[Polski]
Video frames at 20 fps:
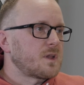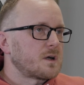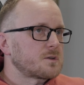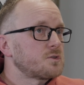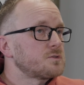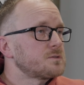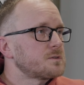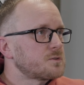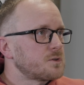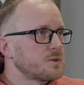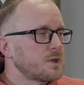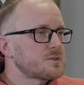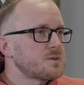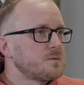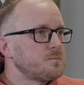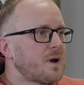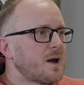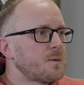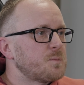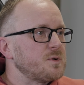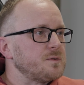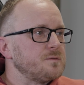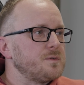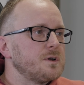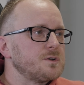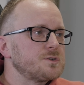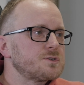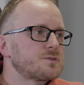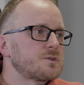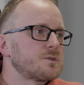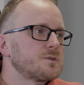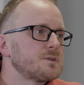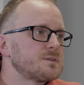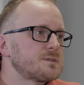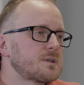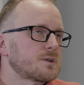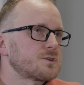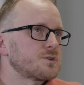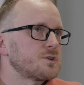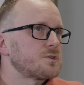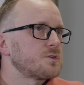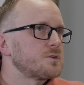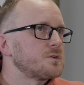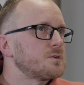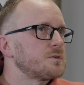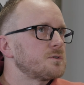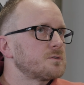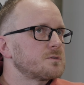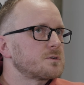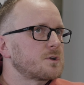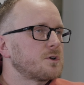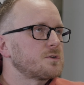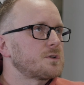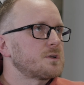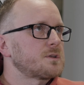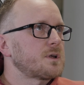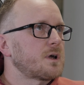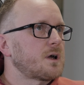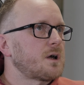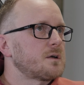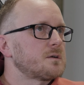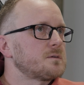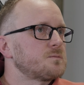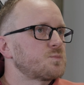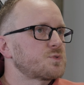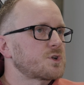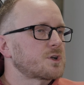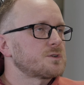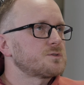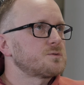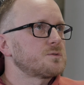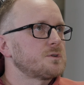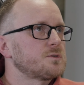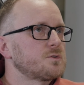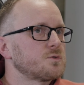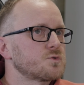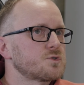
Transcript: Tak, to, to, nie są mapy, wiesz. To jest tak, że to geodeta przekazuje do